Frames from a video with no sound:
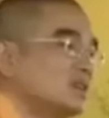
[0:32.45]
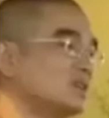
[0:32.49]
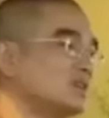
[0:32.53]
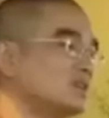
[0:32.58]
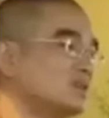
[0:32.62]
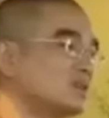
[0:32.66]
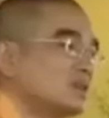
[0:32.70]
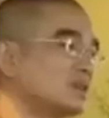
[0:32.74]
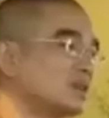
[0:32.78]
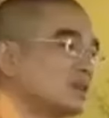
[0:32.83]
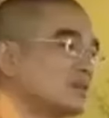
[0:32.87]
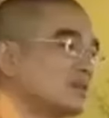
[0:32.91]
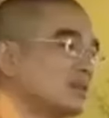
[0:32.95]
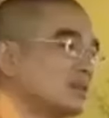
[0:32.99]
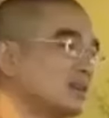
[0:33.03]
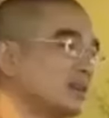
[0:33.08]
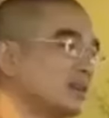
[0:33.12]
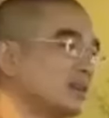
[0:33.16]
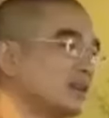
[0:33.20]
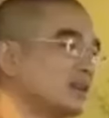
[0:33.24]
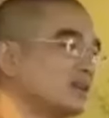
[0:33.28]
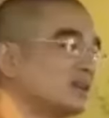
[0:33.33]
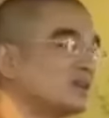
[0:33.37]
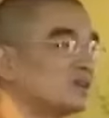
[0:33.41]
hữu được cái
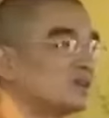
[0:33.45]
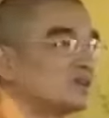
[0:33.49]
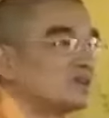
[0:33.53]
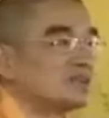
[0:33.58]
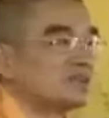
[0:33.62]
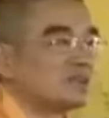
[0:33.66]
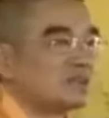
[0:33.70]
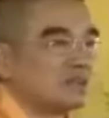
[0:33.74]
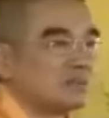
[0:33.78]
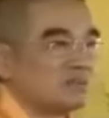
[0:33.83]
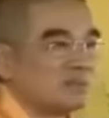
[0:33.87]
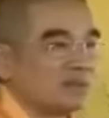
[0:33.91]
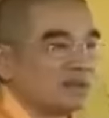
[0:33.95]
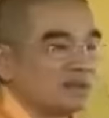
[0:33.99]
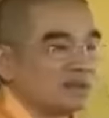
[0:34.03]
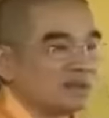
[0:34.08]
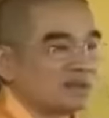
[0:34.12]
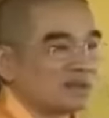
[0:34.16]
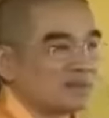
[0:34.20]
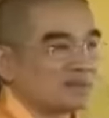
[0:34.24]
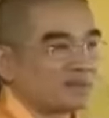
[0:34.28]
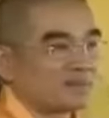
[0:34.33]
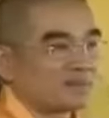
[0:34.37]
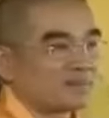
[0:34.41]
bình yên của chính
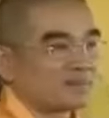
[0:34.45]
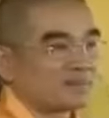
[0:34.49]
mình,